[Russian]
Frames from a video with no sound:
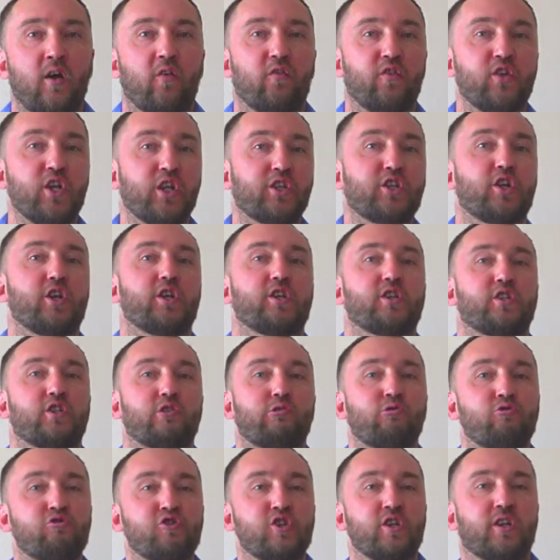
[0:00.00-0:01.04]
В некоторых
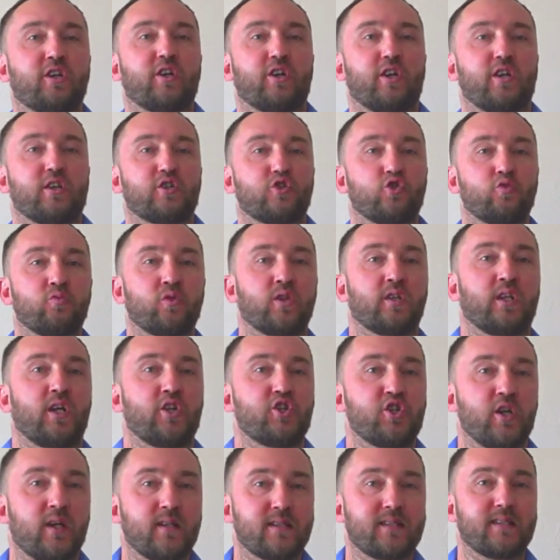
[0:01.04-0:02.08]
случаях разумно
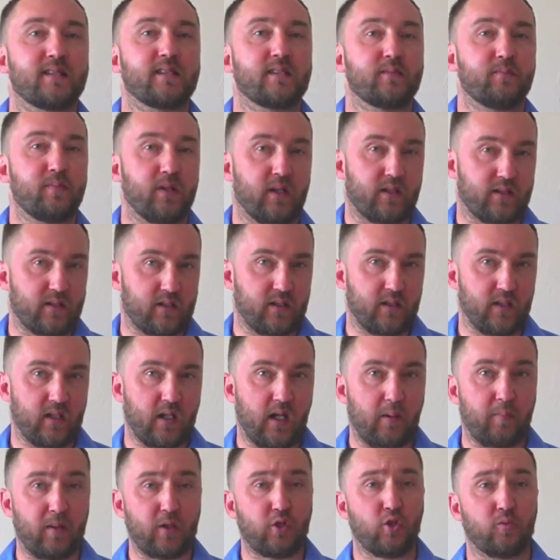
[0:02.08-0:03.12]
начать с инспекции,
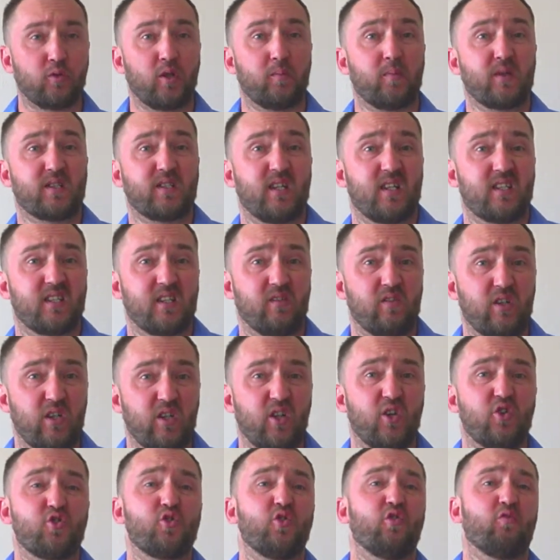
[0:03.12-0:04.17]
а потом написать
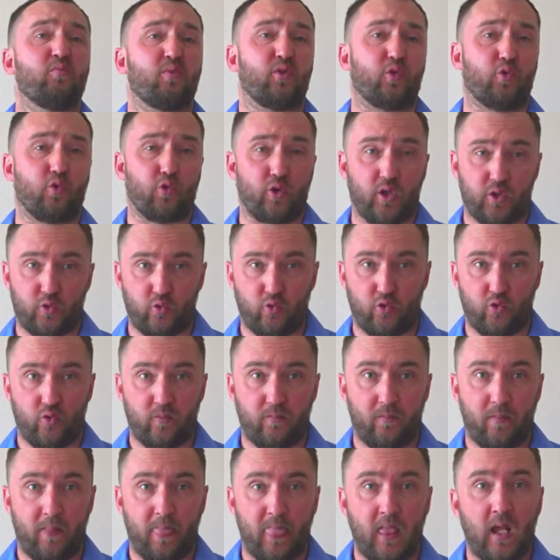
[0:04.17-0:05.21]
заявление еще и в прокуратуру.